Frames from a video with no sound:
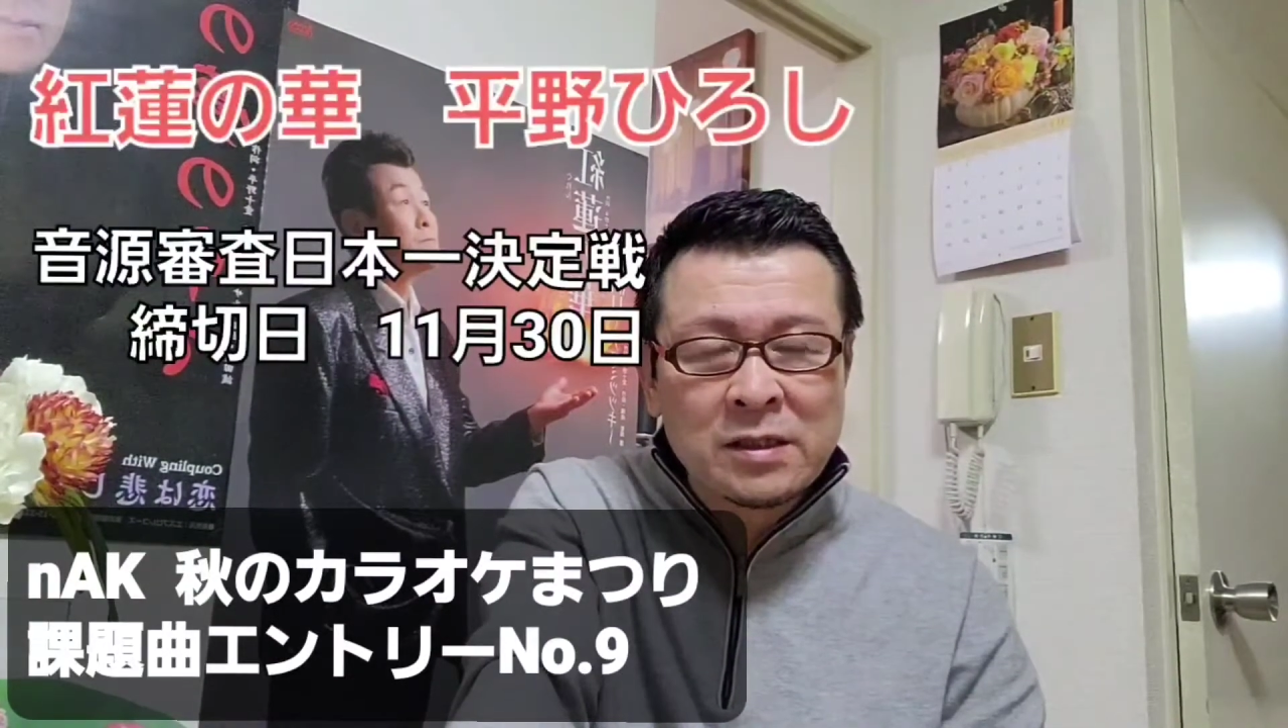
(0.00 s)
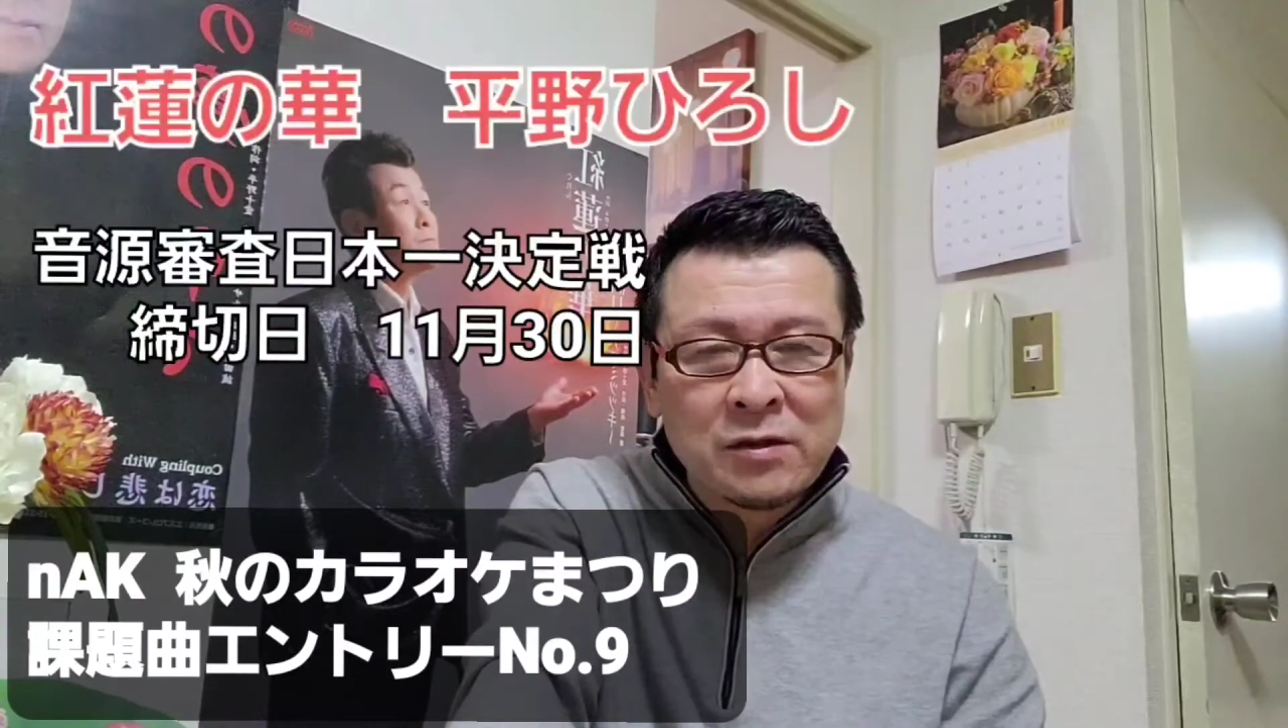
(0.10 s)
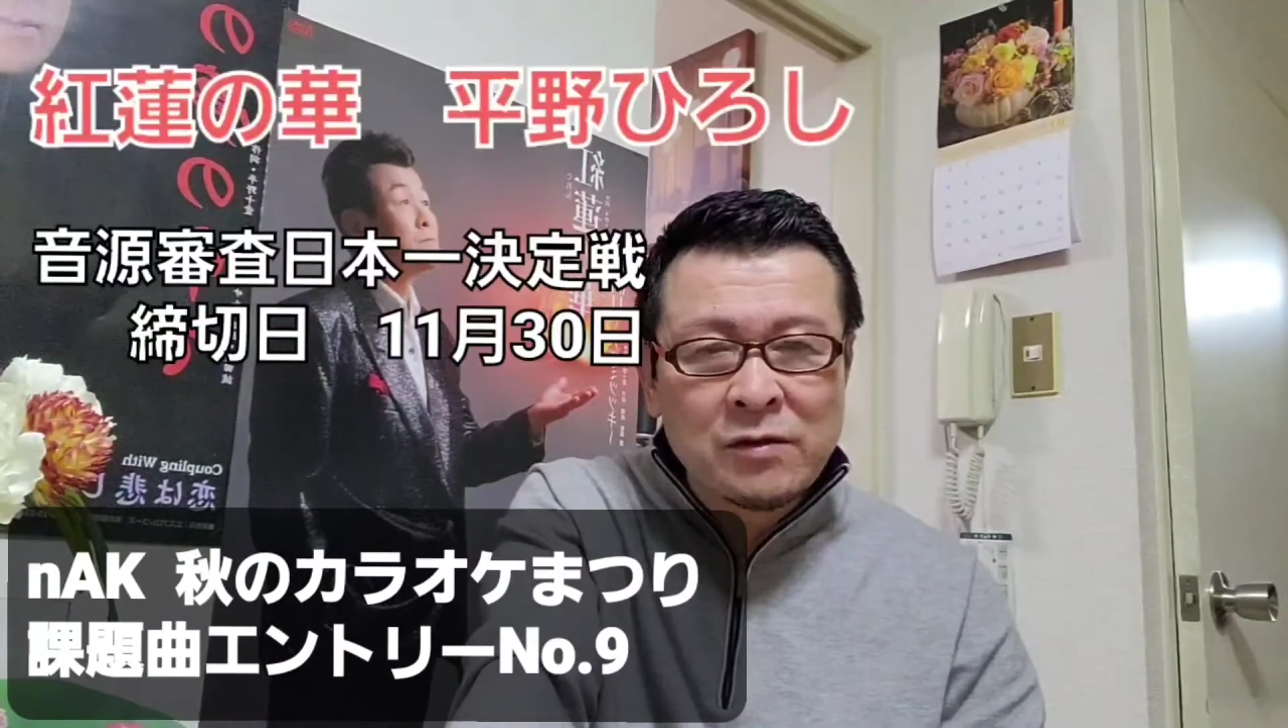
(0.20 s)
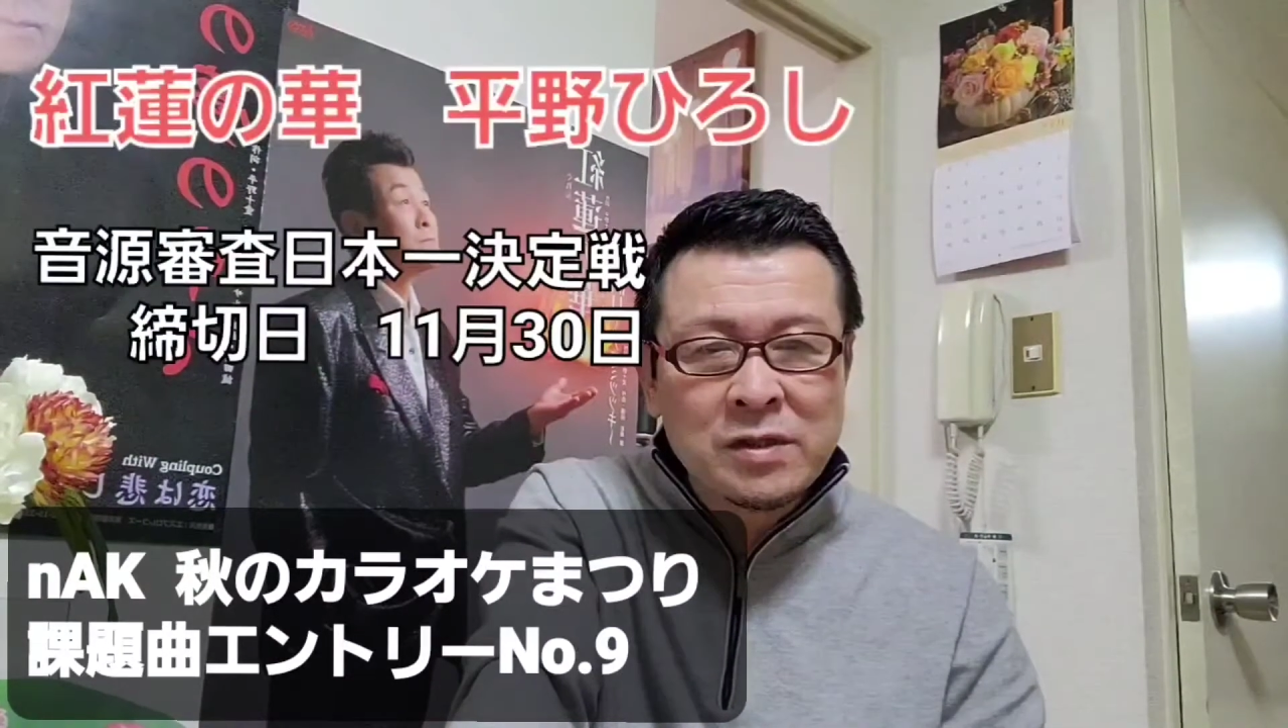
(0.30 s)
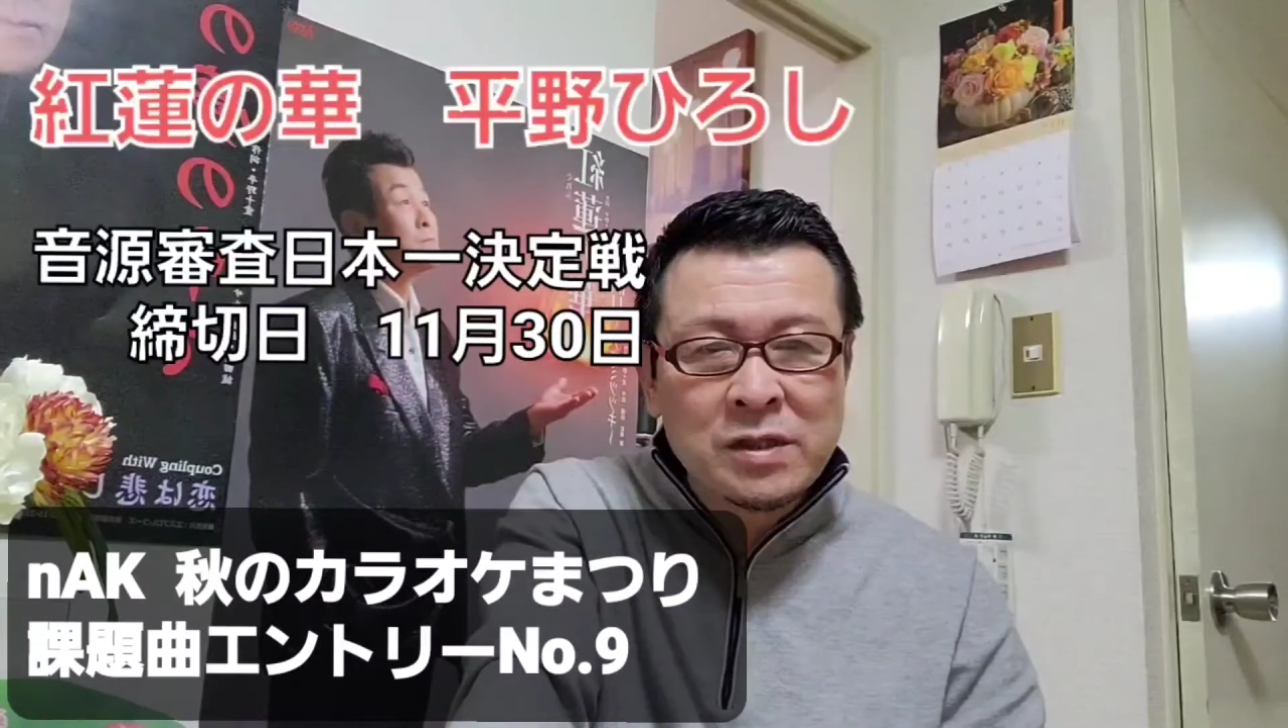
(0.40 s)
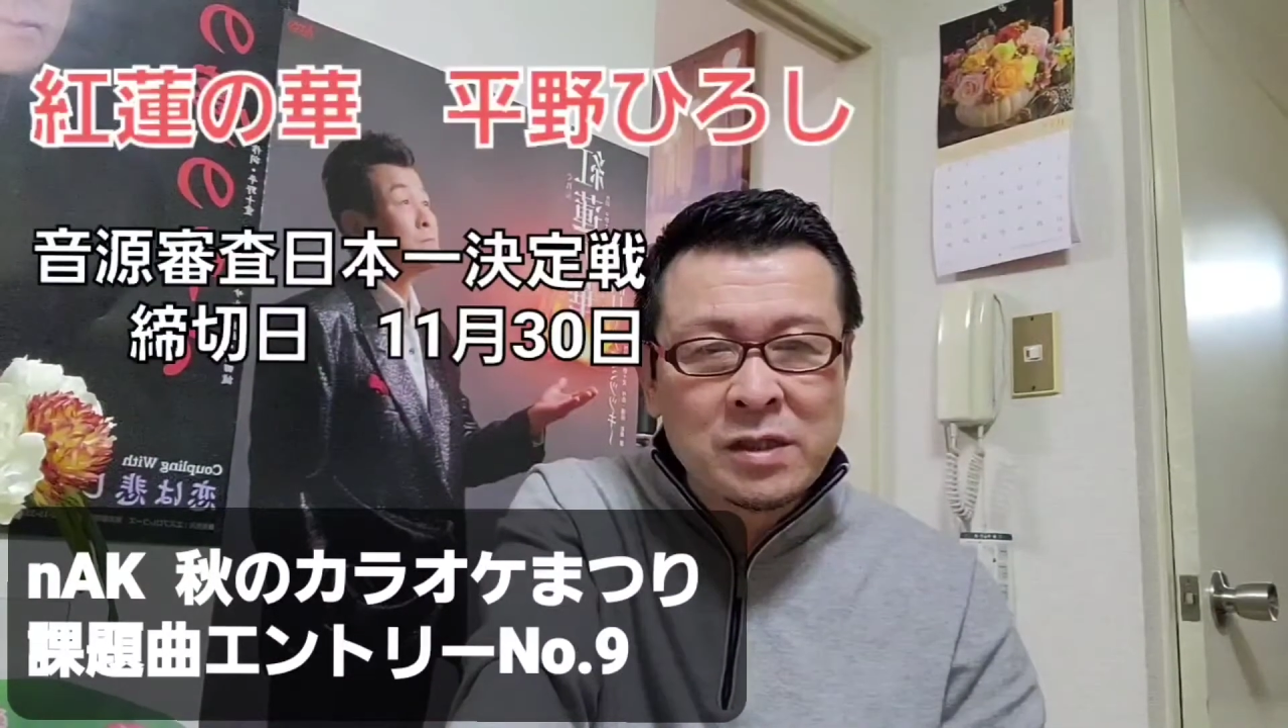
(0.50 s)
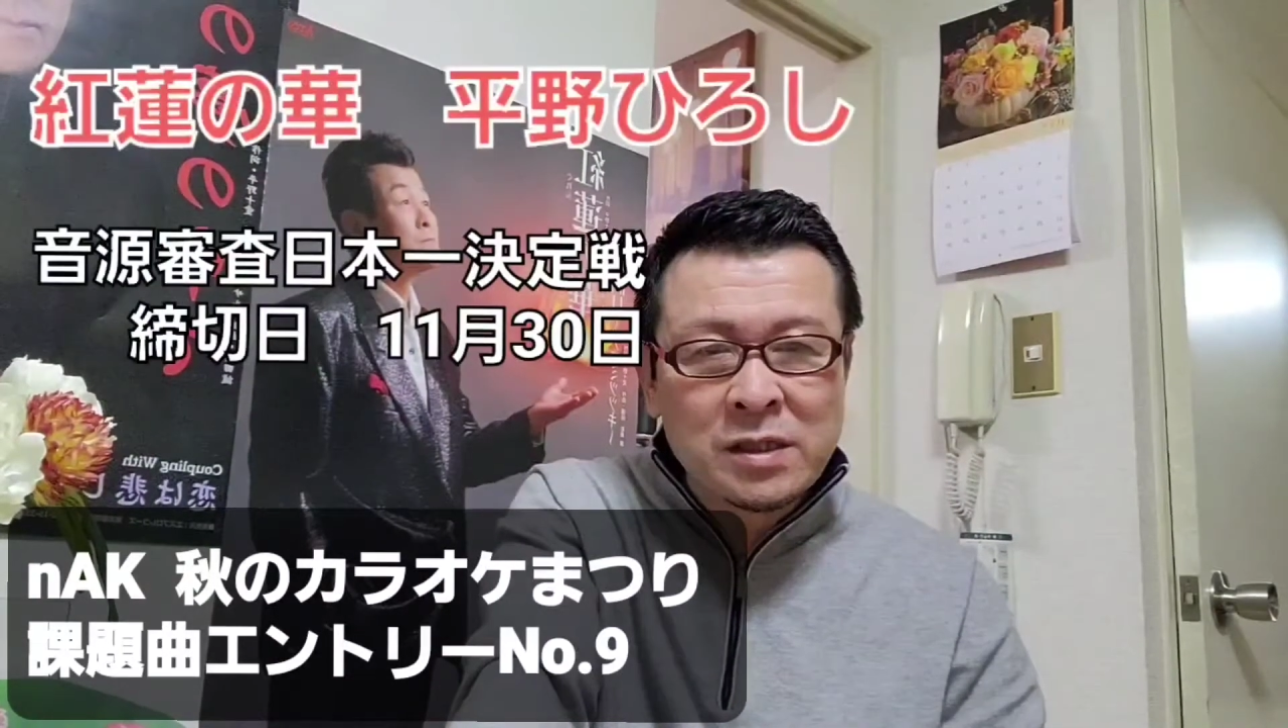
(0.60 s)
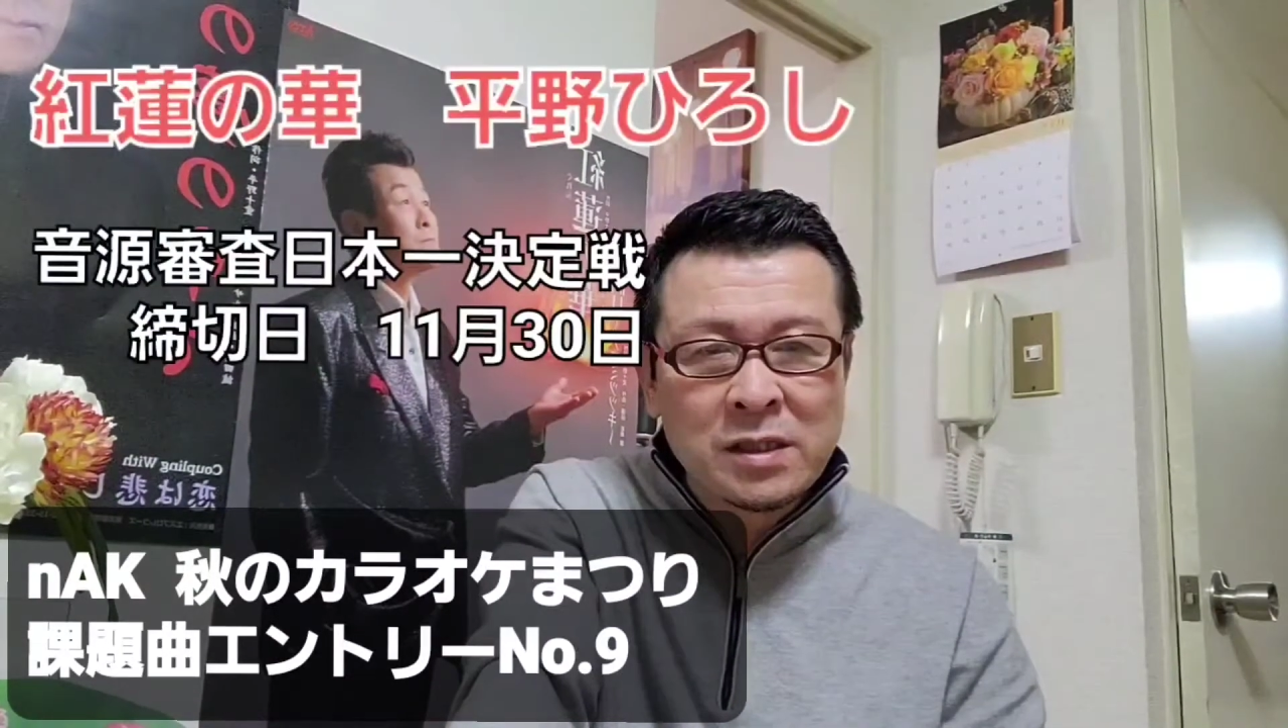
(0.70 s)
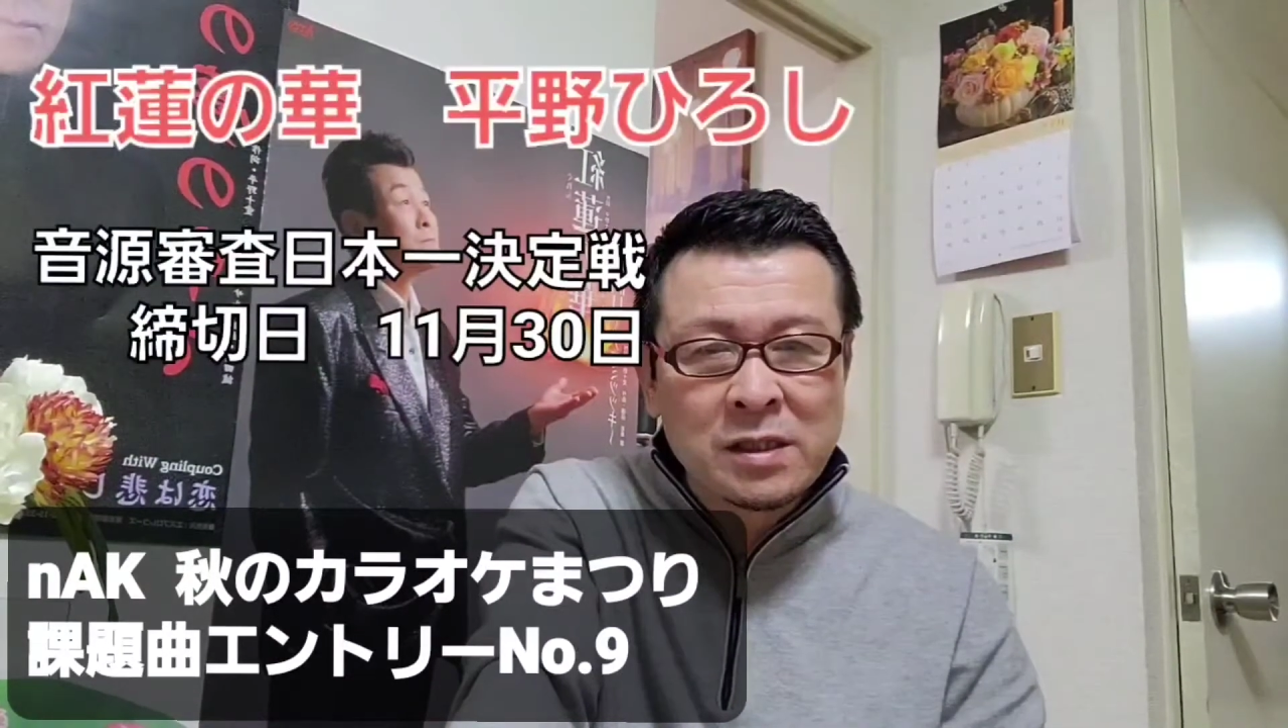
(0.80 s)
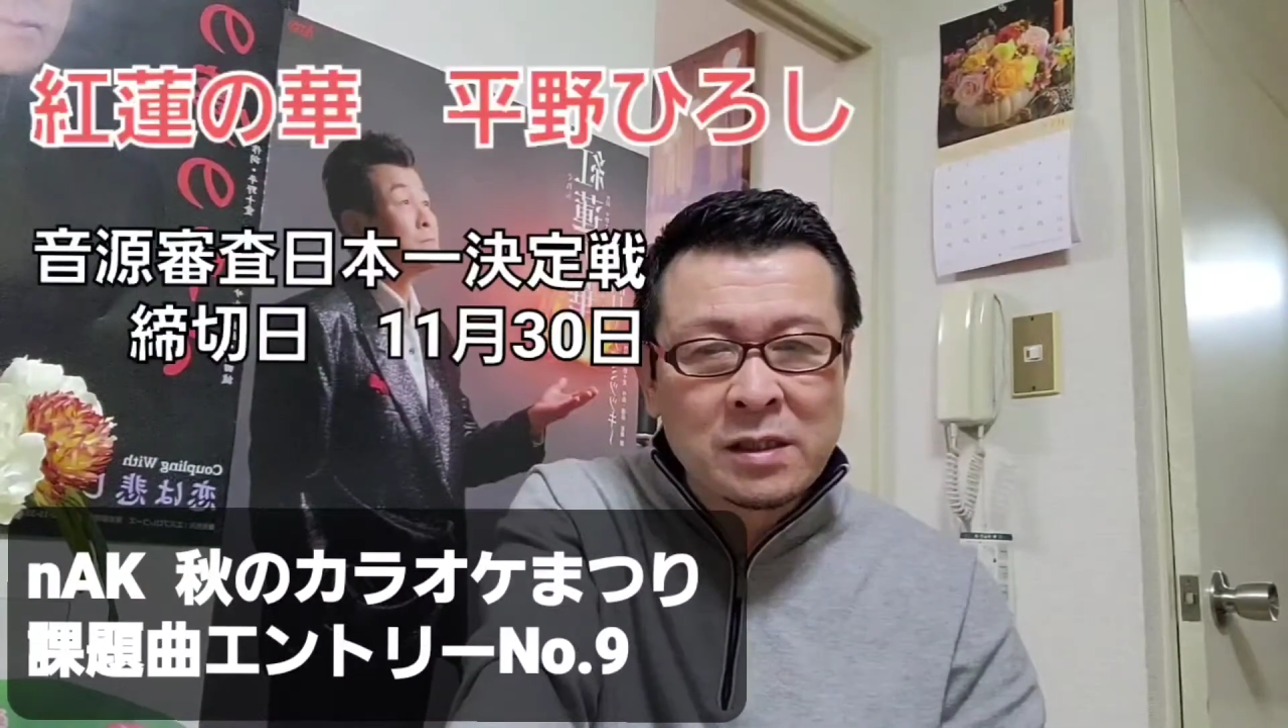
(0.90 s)
日本
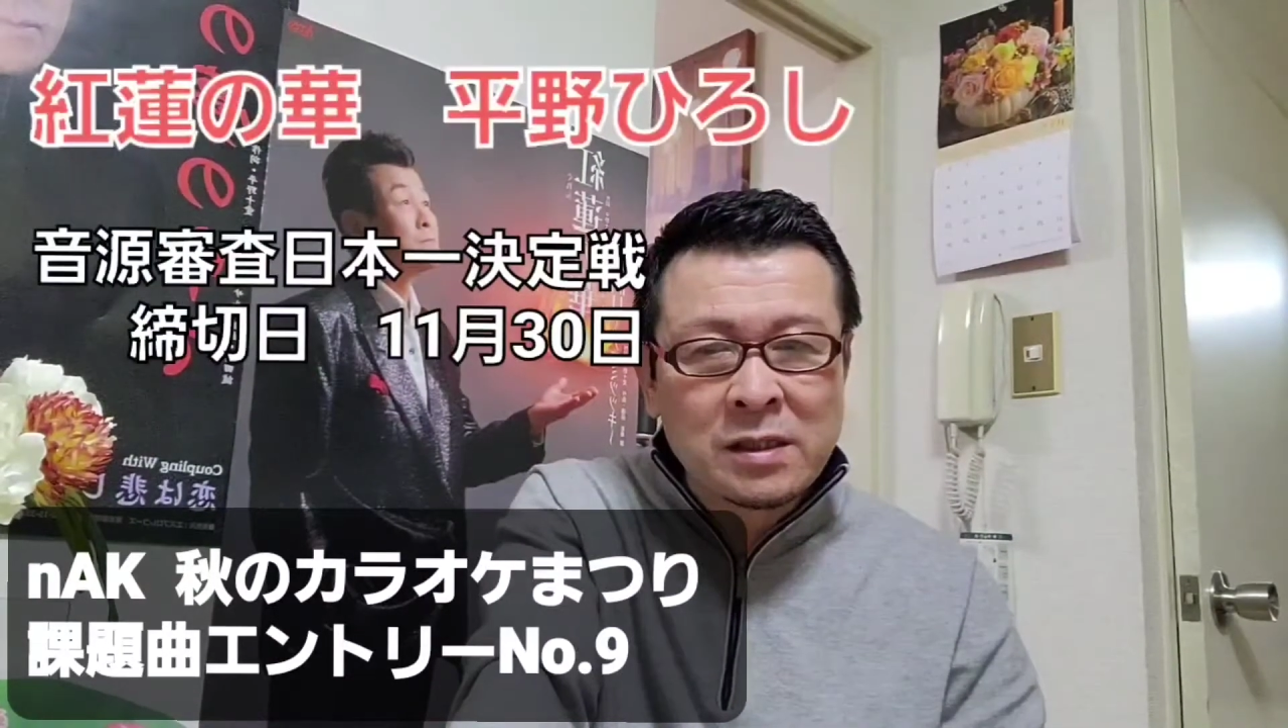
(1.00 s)
一、